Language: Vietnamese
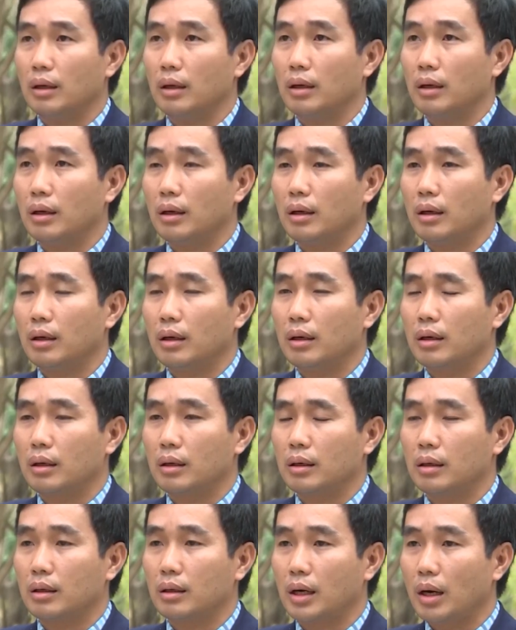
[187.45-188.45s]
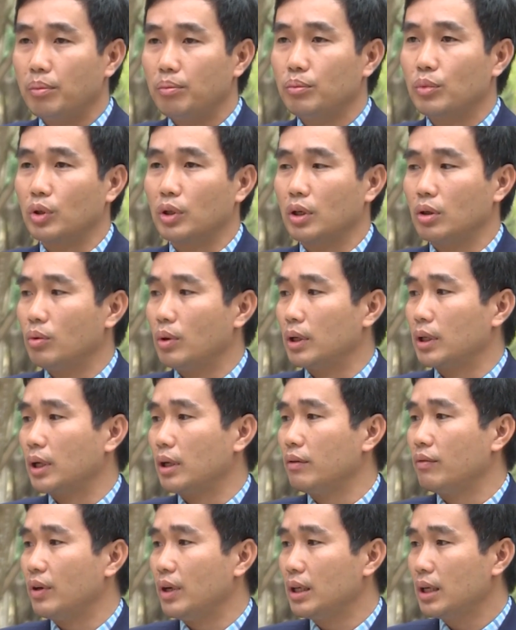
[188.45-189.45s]
ờ, cấp một cái nguồn
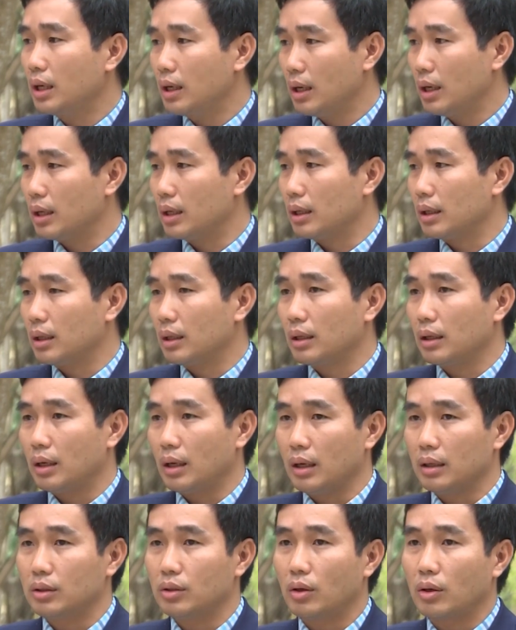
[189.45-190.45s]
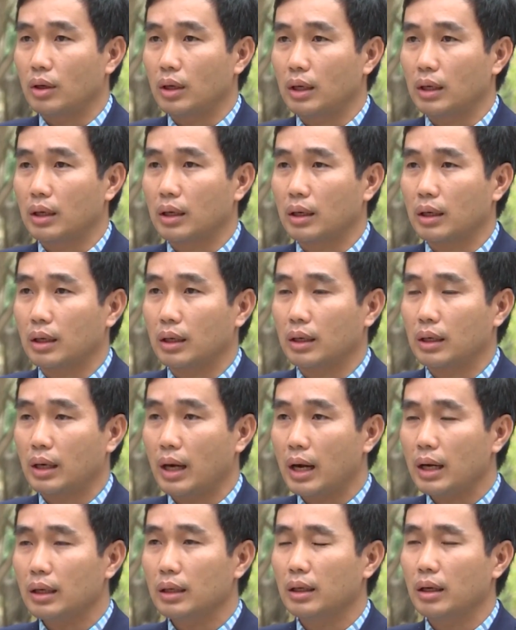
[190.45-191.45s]
kinh phí nhất định để cho
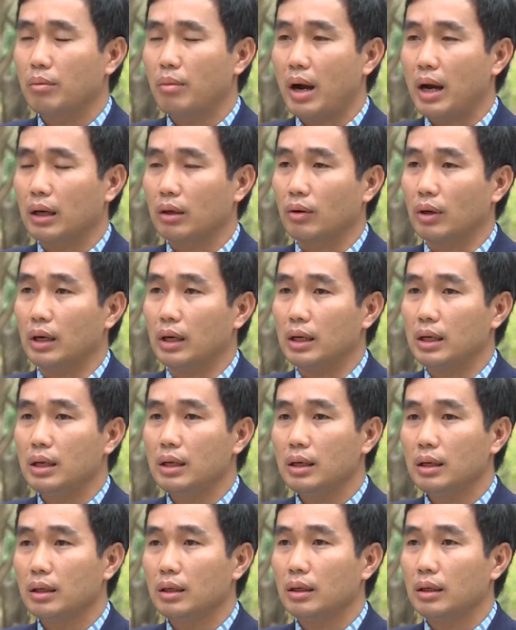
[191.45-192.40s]
các cái ban quản lý